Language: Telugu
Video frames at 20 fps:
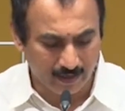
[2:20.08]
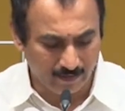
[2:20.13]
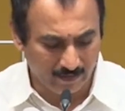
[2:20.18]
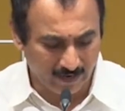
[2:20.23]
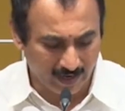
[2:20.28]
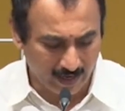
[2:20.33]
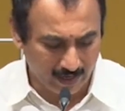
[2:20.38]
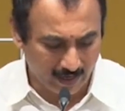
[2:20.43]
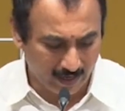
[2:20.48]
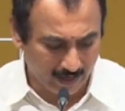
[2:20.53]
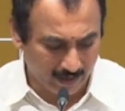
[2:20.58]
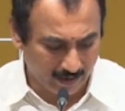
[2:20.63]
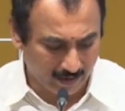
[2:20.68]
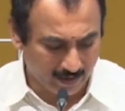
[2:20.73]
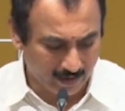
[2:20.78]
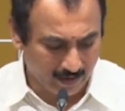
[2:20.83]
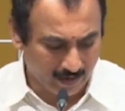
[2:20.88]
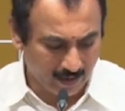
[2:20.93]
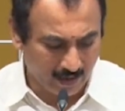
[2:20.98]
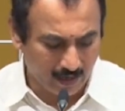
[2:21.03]
ఇవి కానీ
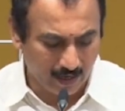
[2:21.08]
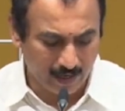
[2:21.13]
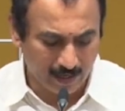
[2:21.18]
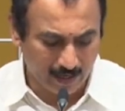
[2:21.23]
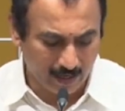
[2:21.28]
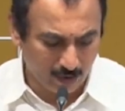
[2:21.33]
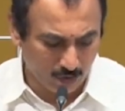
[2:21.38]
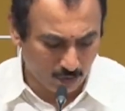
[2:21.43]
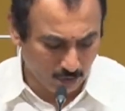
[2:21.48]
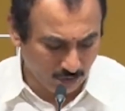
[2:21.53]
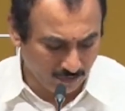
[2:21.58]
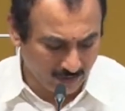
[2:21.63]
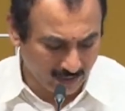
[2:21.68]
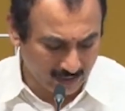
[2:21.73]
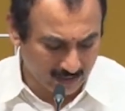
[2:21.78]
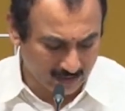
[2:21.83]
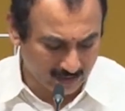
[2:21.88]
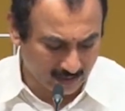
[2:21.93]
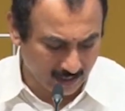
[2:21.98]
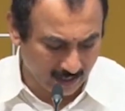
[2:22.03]
అలాగే టూ
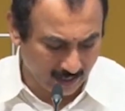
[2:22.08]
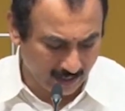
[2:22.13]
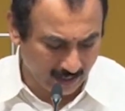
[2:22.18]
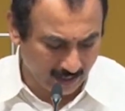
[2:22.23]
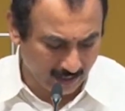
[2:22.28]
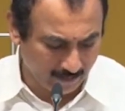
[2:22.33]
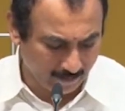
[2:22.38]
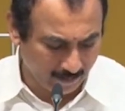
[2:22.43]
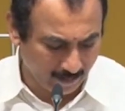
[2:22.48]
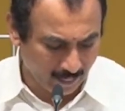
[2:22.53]
వీలర్స్ కానీ